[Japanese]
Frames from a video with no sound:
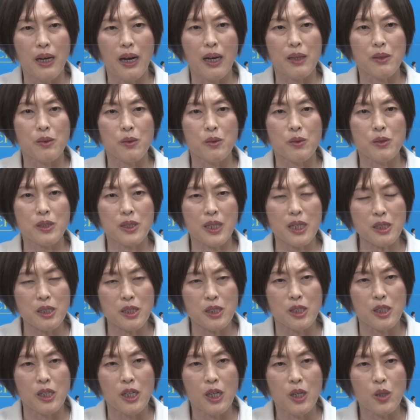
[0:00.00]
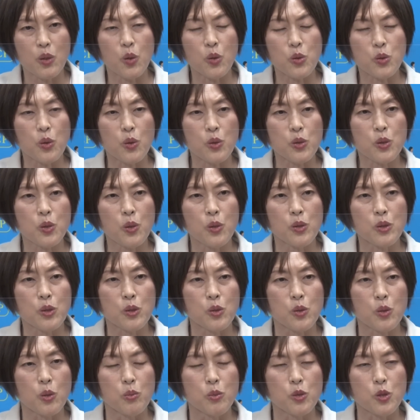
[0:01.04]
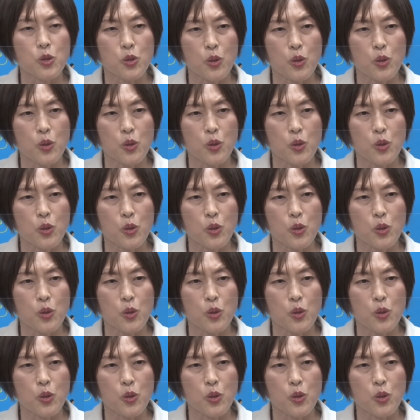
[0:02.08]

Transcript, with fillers: あのしかし高等教育の無